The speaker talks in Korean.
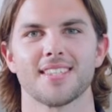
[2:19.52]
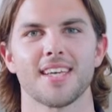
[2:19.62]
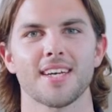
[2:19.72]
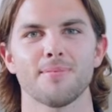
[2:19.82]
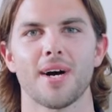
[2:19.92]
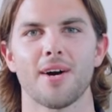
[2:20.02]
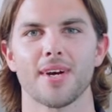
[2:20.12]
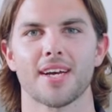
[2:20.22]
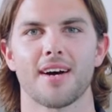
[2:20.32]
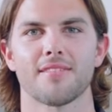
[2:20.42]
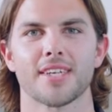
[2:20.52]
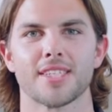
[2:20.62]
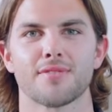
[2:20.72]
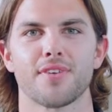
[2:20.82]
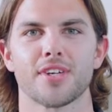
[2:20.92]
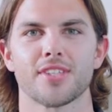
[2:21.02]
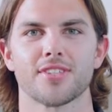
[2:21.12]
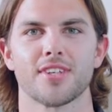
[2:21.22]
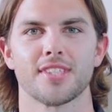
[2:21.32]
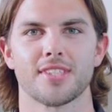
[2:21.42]
두 번째 청소법은
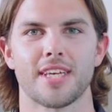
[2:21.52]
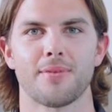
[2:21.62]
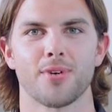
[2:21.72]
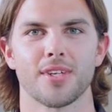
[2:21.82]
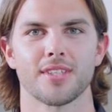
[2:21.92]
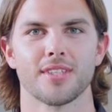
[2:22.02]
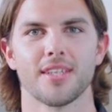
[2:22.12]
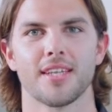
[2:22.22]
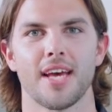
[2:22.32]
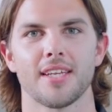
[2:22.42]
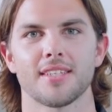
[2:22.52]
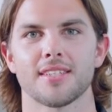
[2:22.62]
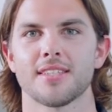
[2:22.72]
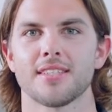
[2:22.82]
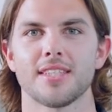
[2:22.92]
퍼징, 닦기, 팁